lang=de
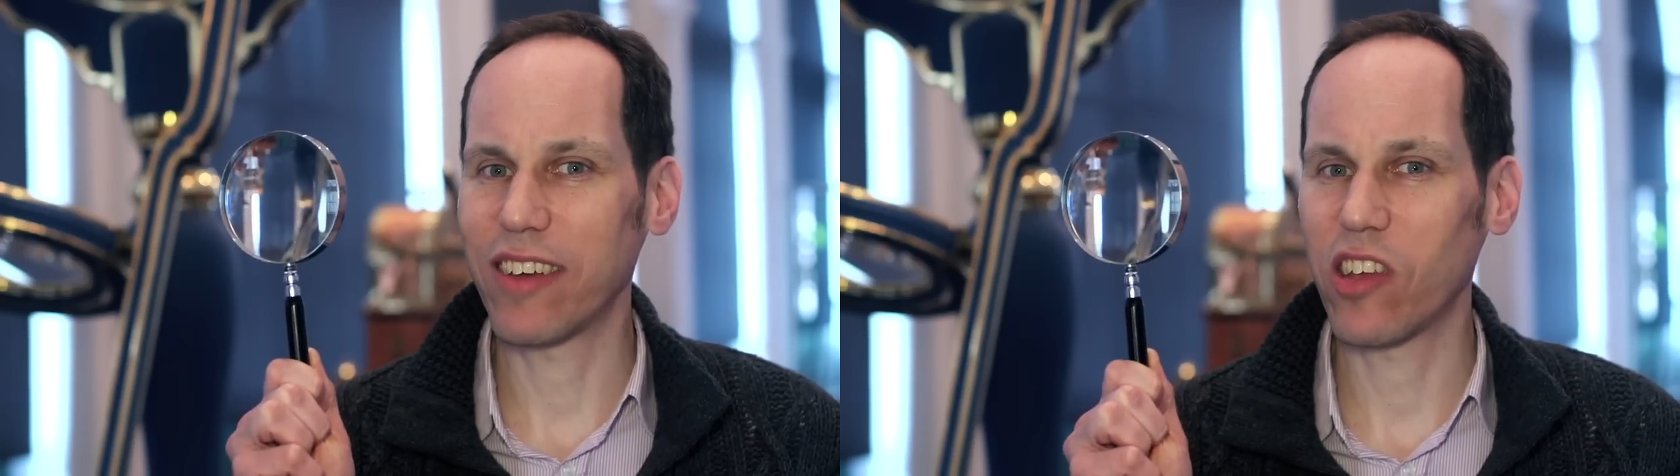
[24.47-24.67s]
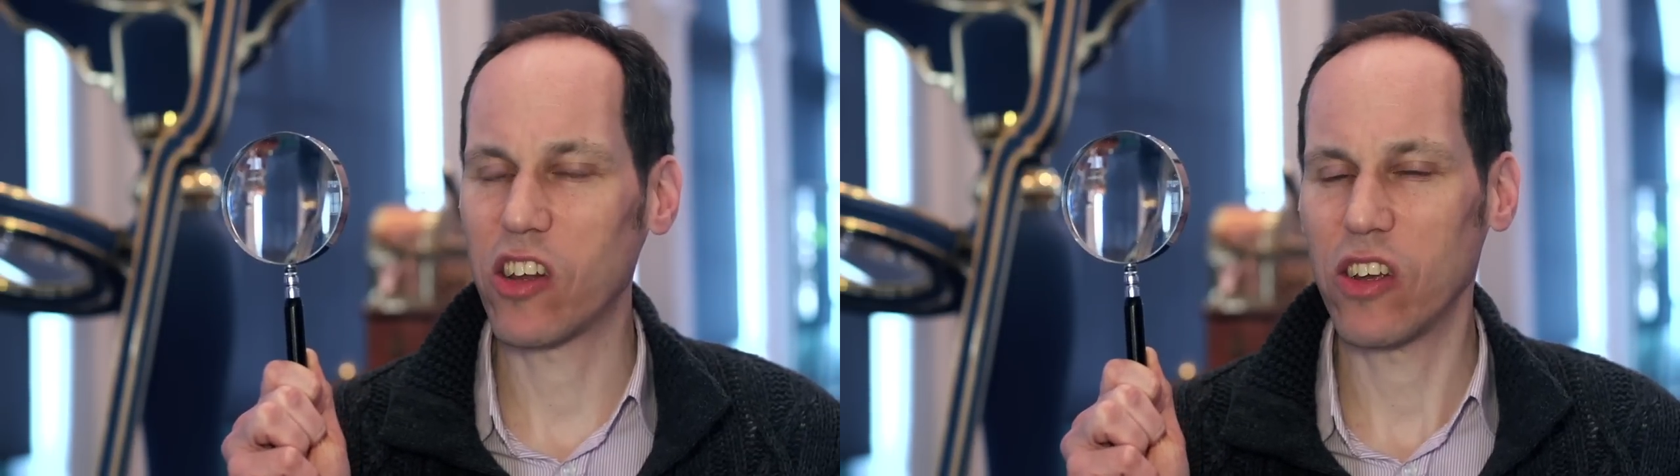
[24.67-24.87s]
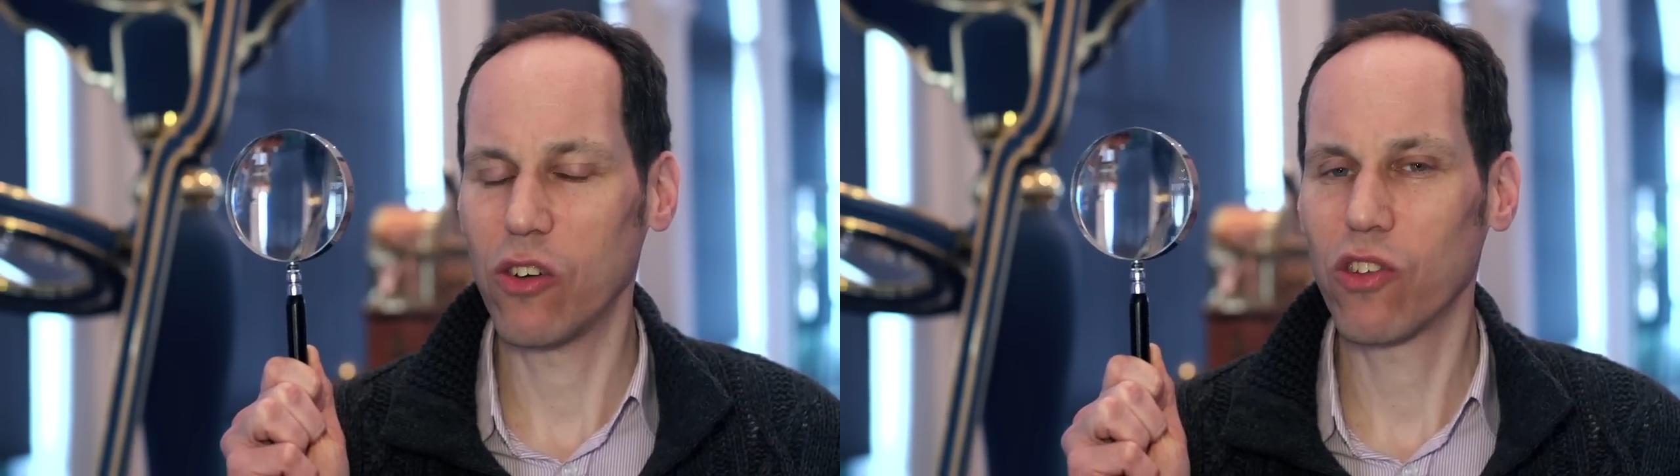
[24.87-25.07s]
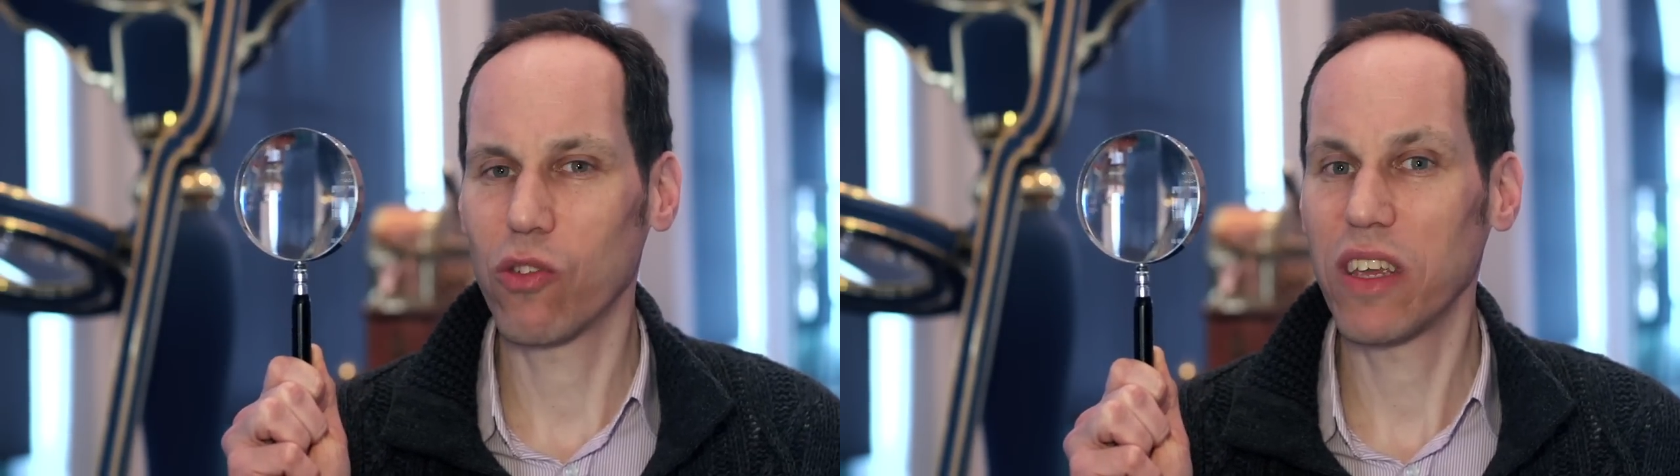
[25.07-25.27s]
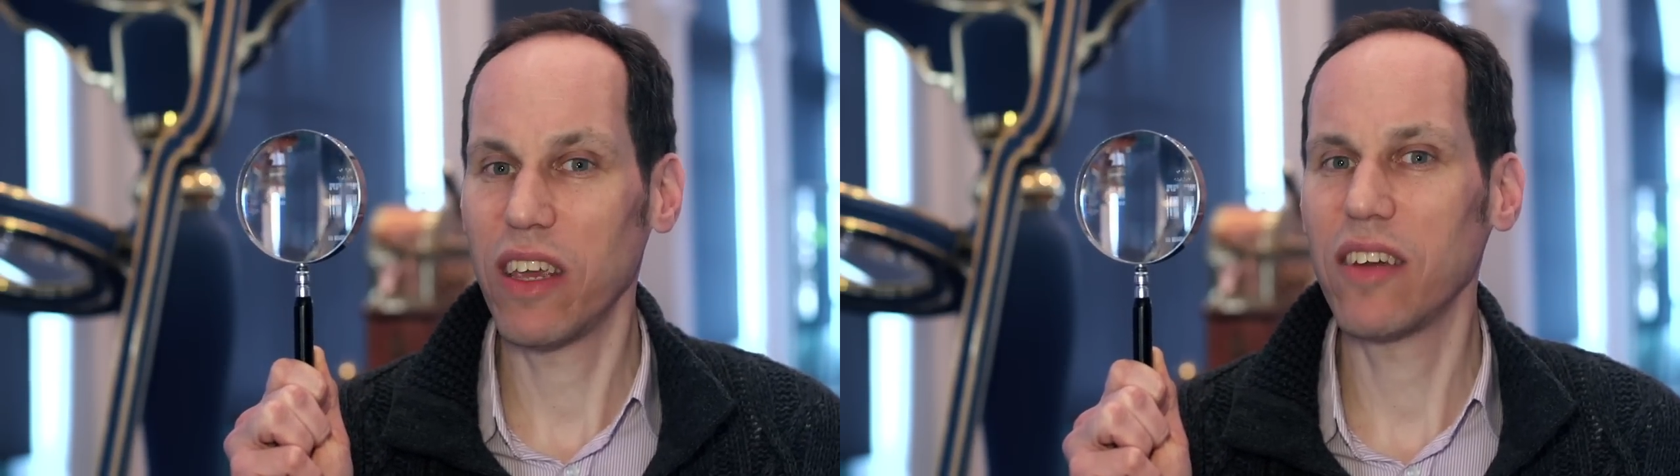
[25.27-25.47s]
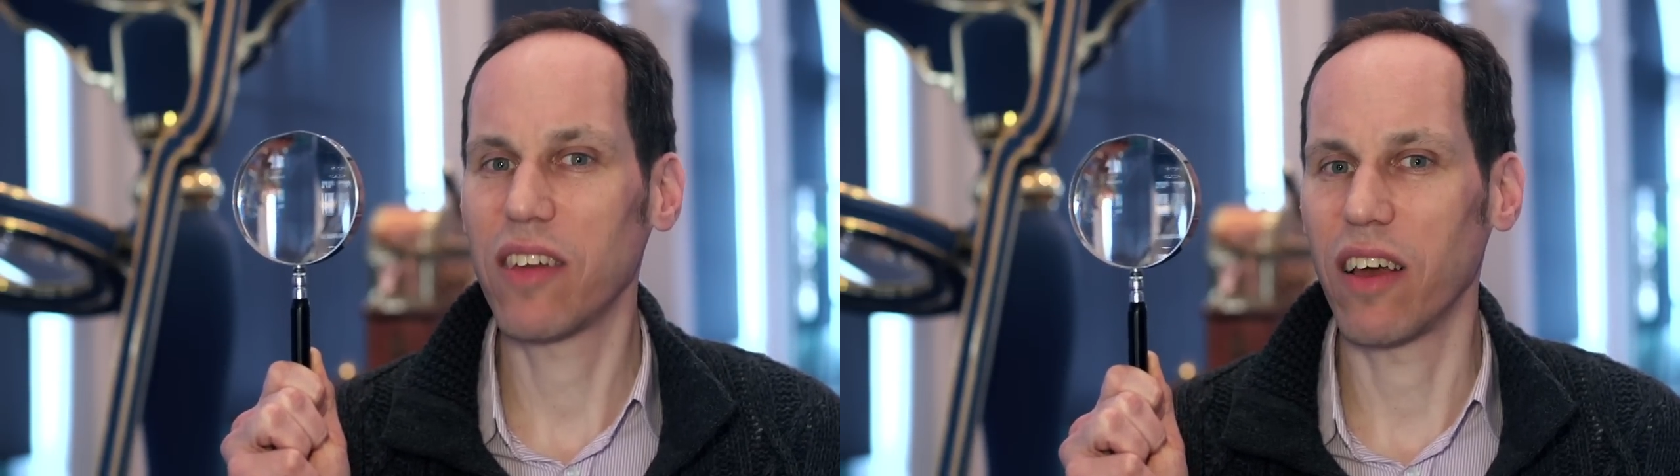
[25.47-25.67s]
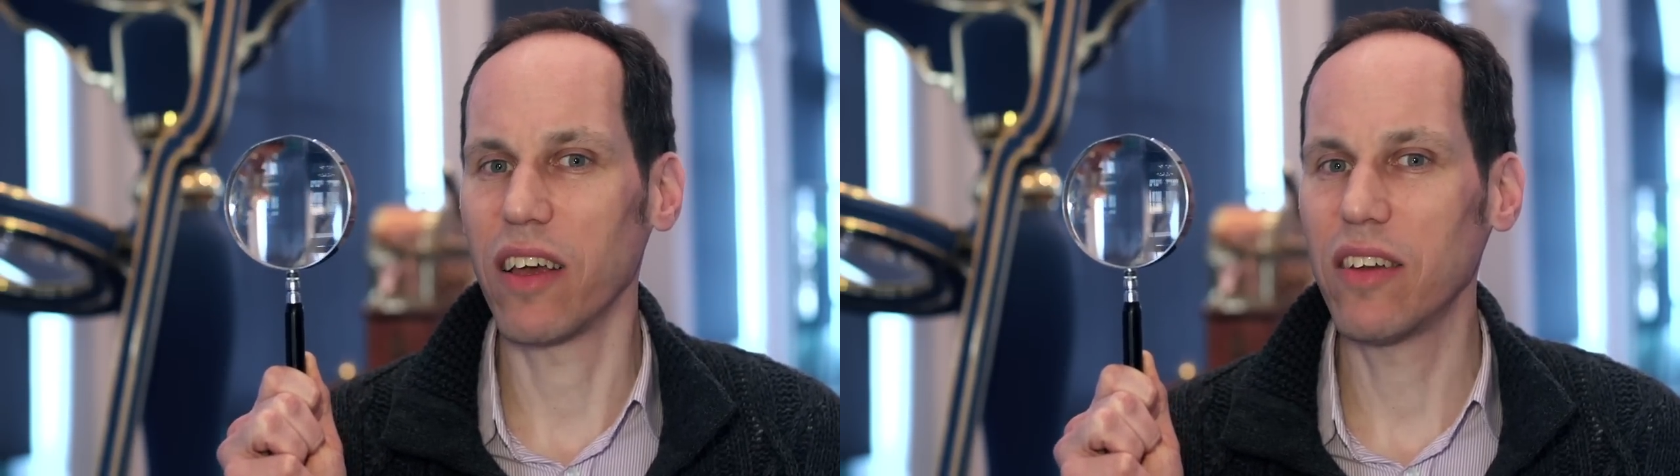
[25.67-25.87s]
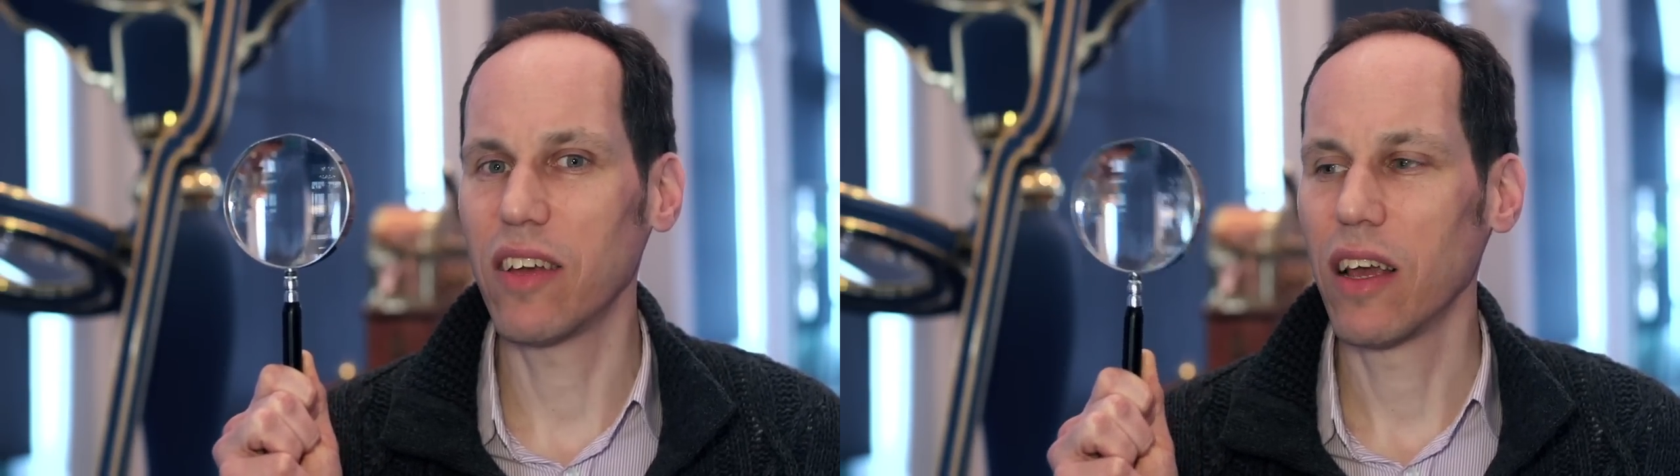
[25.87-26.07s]
aus unserer
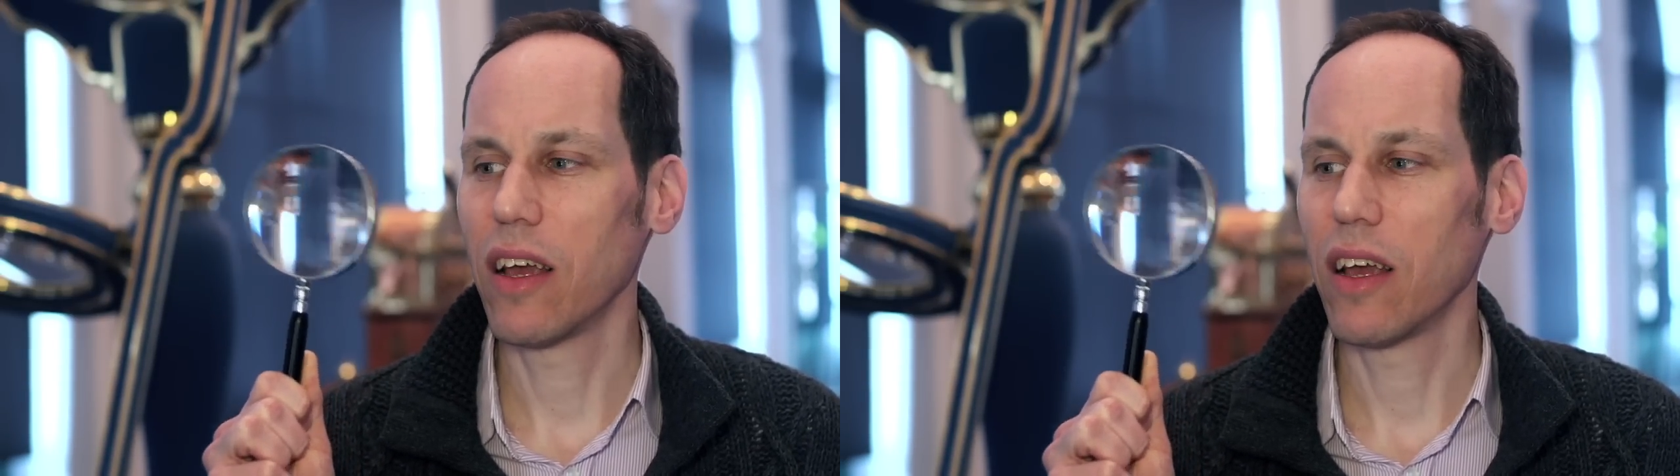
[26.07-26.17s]
Kindheit.